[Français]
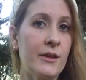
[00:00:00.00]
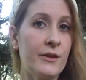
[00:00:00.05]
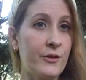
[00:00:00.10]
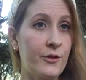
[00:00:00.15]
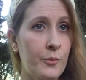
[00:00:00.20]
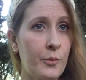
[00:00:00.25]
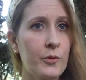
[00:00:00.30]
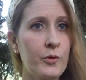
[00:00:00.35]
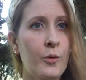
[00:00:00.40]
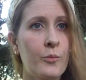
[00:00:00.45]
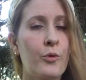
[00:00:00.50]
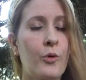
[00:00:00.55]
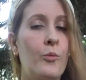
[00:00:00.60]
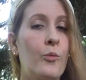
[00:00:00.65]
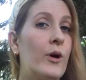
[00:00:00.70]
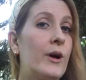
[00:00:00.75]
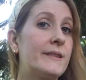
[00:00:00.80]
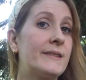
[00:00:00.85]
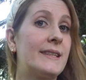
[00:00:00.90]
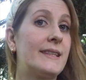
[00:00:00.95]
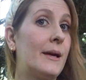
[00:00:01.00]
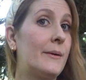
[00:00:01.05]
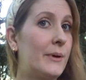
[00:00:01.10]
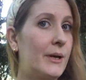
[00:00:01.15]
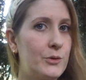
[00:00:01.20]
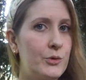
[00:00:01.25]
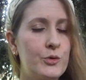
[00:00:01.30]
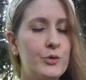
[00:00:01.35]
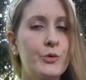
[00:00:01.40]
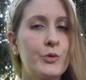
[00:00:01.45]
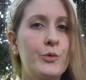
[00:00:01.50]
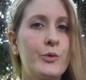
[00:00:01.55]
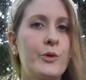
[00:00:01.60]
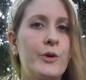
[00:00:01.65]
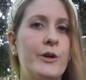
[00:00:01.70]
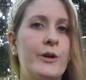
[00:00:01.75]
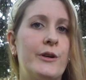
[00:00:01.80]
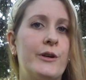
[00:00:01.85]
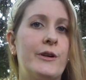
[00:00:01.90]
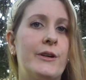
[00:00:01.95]
Cependant pour moi ça n'a pas du tout
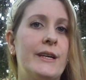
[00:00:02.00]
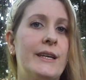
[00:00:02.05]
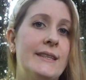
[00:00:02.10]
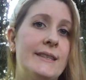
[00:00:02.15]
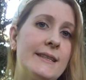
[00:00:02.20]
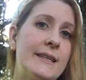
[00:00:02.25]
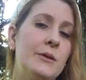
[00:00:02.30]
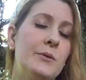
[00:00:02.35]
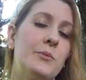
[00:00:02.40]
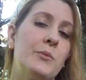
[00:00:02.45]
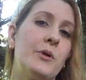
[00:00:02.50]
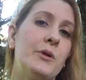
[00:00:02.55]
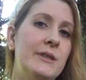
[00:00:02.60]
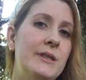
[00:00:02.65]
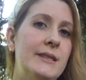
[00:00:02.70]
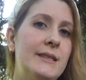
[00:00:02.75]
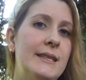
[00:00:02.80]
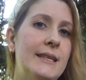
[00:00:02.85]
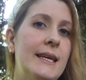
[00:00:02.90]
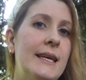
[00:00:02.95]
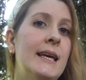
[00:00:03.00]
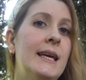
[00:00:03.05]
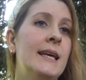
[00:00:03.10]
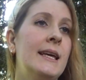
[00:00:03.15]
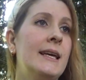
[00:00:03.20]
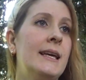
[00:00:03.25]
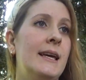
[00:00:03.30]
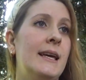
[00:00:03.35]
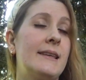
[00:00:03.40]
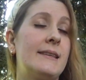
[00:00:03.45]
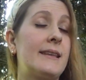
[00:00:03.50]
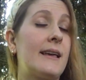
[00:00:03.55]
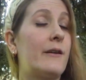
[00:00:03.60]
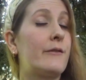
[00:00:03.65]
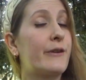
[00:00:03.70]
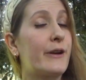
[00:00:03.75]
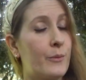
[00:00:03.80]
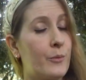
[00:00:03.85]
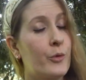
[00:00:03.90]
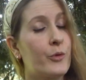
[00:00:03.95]
euh, été une bonne idée et ça a
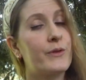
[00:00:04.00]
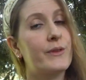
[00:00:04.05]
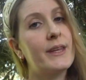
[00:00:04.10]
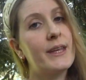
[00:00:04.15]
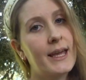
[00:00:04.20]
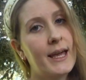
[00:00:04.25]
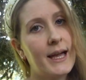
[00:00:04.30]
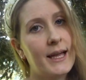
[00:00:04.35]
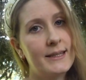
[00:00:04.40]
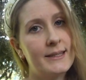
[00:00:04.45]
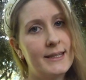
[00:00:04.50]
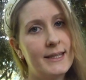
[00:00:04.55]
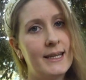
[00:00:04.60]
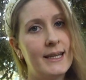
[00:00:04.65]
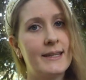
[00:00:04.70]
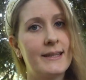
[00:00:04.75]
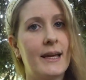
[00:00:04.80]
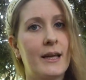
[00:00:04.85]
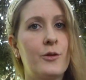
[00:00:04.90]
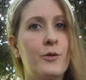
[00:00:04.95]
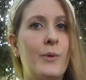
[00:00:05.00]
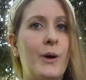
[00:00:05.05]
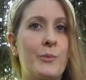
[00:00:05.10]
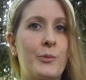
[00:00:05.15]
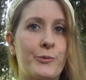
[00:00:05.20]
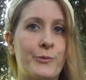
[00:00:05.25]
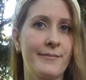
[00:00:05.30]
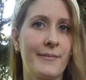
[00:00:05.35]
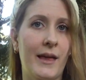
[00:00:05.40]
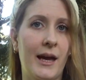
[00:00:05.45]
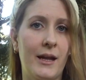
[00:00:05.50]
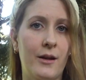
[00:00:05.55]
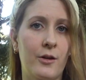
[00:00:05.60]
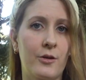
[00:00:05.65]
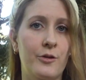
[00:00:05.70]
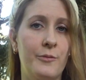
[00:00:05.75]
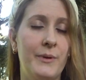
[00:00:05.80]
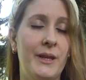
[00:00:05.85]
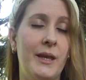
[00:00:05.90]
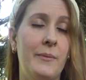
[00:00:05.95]
vraiment dégradé l'état de ma peau. Alors
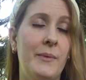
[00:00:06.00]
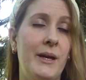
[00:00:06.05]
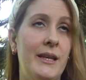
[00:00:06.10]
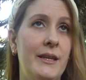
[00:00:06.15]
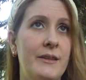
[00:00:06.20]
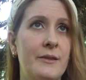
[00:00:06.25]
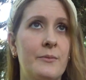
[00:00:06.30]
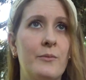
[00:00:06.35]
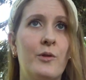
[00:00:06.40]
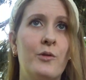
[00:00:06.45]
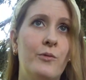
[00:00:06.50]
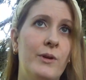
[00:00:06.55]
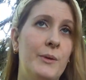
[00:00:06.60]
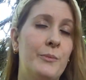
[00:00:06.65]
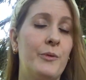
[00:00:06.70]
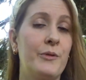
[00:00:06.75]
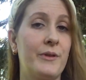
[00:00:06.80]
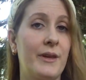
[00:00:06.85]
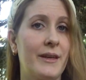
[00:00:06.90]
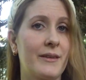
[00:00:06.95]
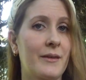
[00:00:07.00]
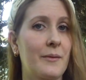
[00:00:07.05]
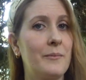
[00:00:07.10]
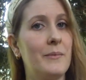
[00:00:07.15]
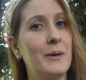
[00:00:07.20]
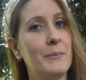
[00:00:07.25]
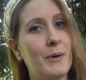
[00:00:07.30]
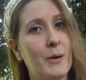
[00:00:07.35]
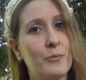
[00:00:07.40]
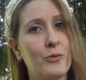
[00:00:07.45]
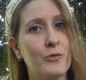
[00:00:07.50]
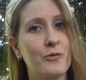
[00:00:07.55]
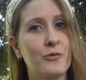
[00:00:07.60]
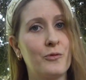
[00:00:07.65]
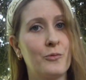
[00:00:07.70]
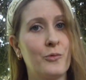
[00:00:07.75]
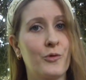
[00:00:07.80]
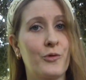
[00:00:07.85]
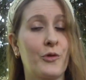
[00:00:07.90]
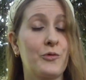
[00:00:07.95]
le minimalisme oui peut-être mais pas pour tout
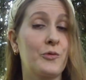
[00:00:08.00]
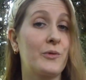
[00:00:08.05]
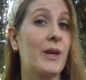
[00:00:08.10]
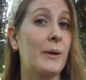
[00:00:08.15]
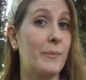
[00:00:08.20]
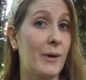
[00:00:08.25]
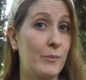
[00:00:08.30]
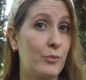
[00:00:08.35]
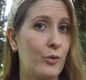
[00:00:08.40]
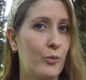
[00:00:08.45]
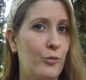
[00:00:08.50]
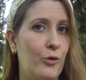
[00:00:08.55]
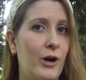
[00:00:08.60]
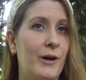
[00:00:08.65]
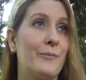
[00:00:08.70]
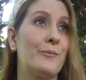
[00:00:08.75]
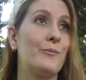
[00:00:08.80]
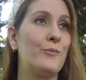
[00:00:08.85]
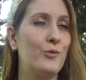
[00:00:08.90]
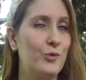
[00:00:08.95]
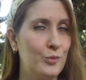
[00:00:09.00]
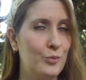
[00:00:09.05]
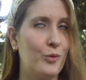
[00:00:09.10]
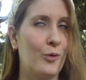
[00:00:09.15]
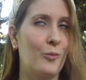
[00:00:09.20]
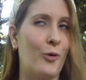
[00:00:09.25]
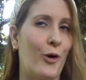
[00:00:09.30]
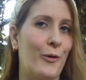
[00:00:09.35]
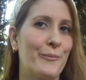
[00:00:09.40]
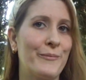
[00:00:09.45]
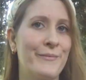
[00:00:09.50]
le monde, en tout cas pas pour moi, plus pour moi.